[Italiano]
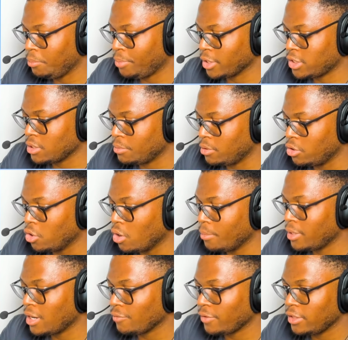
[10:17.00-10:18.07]
Rimpiazziamo il
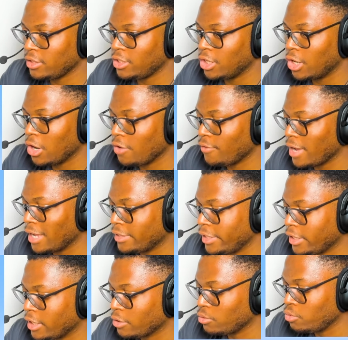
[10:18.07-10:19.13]
nome da 20 love a
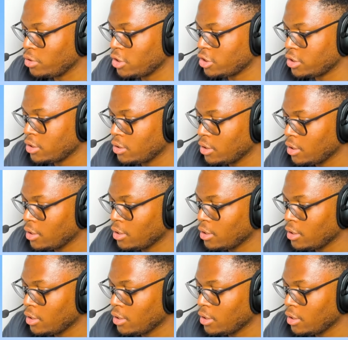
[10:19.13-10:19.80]
Taker Luigi.